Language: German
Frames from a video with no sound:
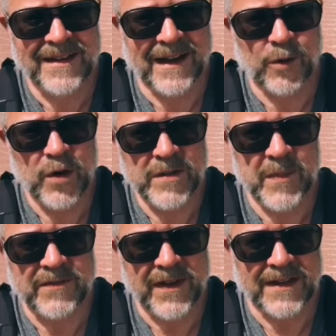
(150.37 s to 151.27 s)
Hallo, ich
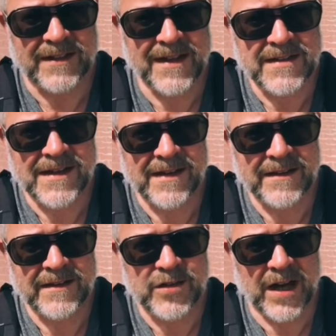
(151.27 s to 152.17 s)
bin Frank
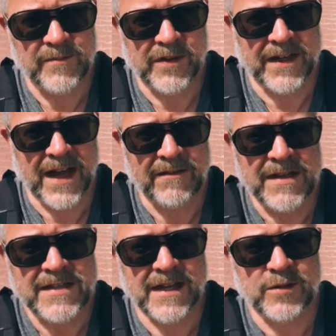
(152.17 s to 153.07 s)
Drexler, ich schreibe für die
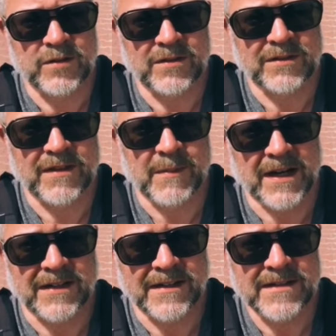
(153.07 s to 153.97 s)
Cover-Zeitung und wir
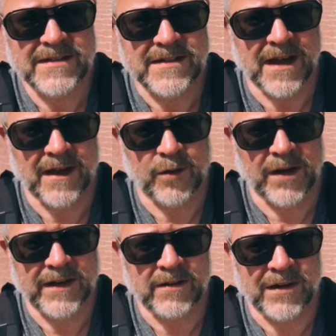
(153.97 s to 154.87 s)
machen dieses Jahr auch eine